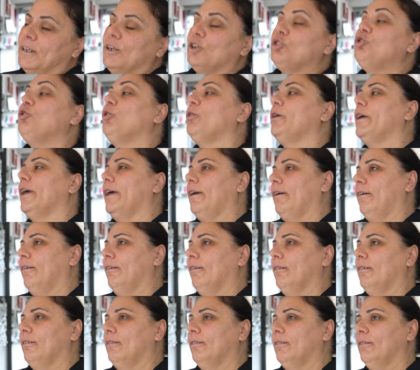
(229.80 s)
Çok iyi.
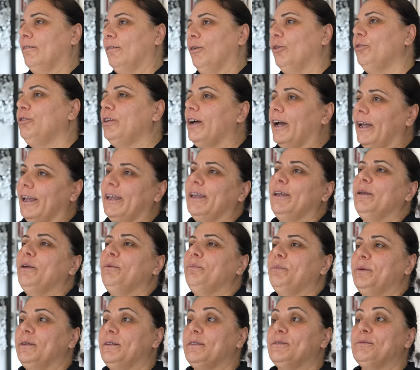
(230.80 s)
O da
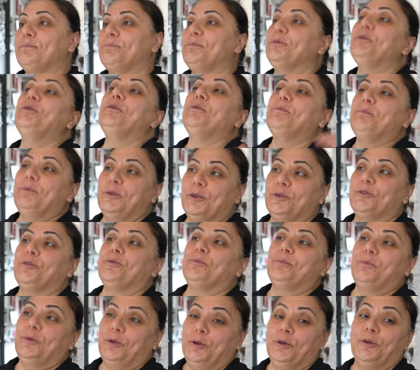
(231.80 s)
iyi. Biz bir, bir,
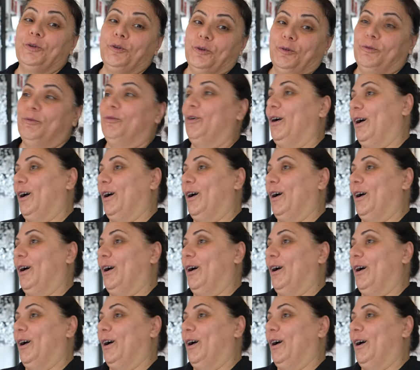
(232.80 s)
bir grup